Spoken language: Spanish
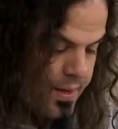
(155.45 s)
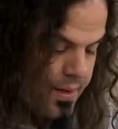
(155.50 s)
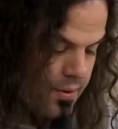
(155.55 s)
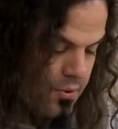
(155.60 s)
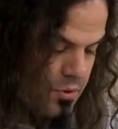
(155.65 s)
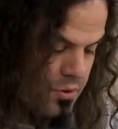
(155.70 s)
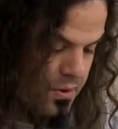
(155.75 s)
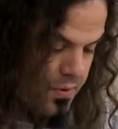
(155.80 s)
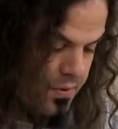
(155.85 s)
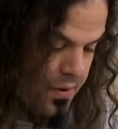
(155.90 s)

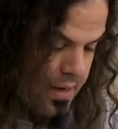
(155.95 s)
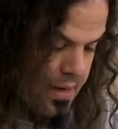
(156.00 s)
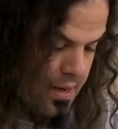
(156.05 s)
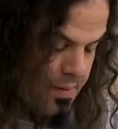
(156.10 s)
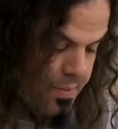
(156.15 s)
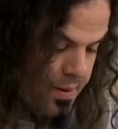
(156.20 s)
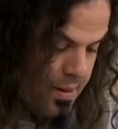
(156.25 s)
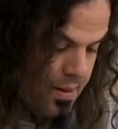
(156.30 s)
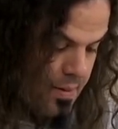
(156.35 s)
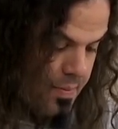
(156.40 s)
justifica
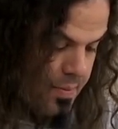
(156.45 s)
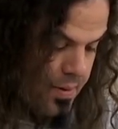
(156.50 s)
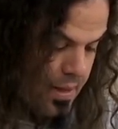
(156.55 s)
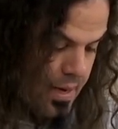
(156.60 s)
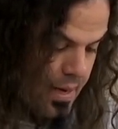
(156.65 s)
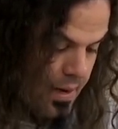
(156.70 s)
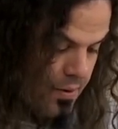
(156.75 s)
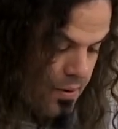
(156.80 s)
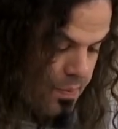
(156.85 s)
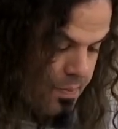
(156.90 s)
el principio del
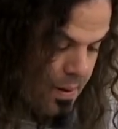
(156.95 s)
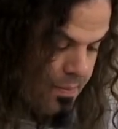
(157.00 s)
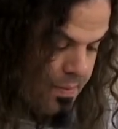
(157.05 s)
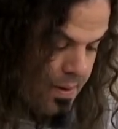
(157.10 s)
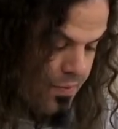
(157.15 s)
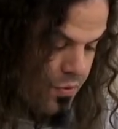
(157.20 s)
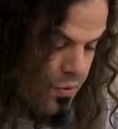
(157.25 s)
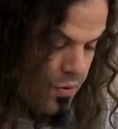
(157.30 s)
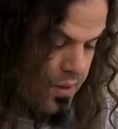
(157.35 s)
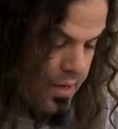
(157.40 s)

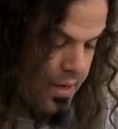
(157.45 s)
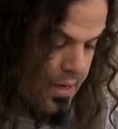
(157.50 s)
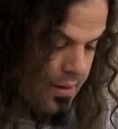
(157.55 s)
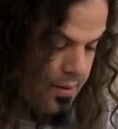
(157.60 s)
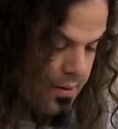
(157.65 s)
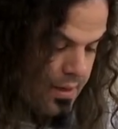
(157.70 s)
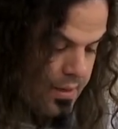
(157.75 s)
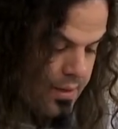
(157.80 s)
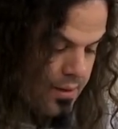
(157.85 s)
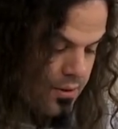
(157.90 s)
agrupamiento
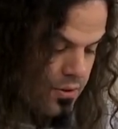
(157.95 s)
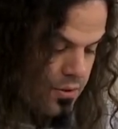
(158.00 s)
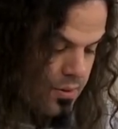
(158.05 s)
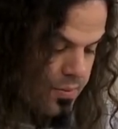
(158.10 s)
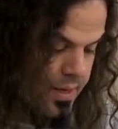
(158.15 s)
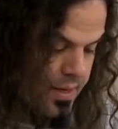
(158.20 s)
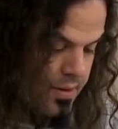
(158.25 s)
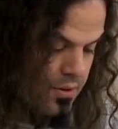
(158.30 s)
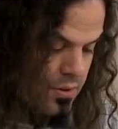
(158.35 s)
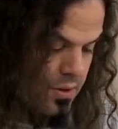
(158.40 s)
internacional de los
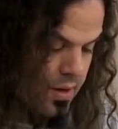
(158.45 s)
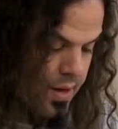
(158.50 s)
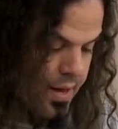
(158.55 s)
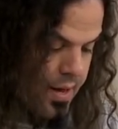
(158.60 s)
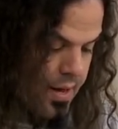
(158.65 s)
obreros